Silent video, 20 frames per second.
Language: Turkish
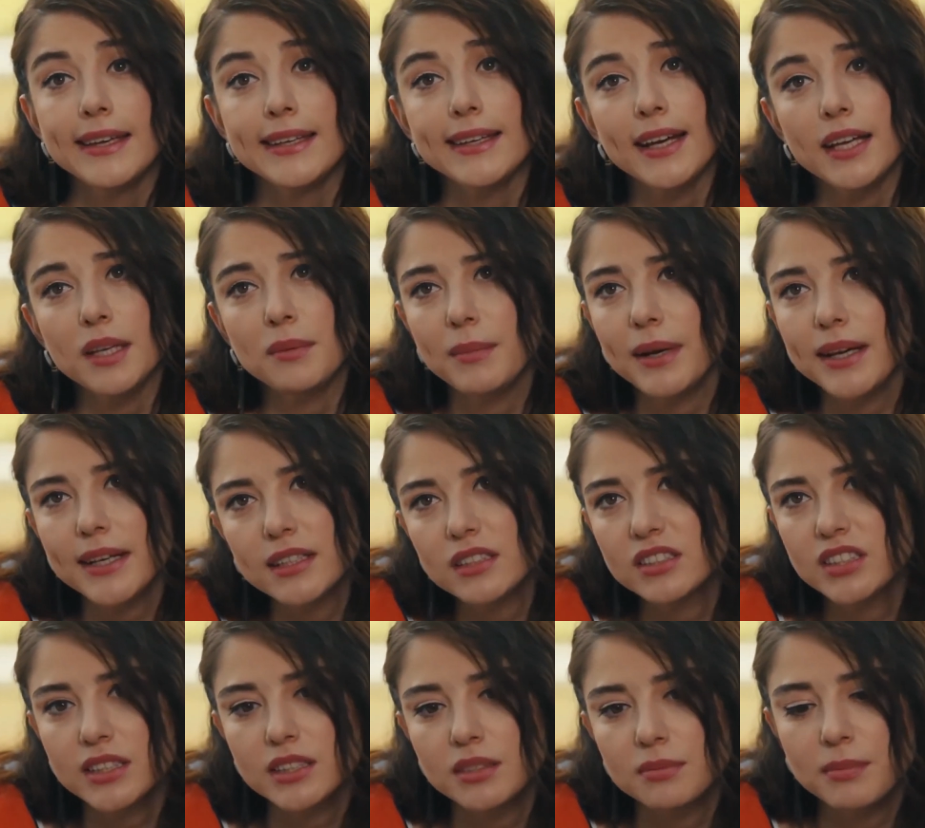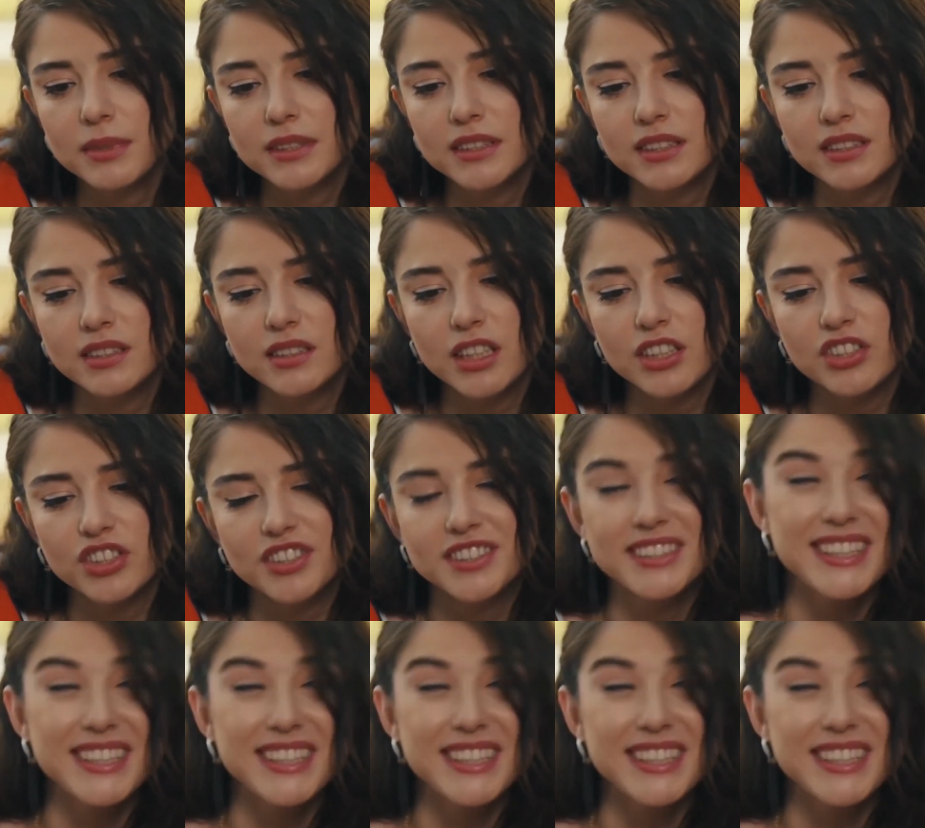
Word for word: Yani Michael Jackson mezarından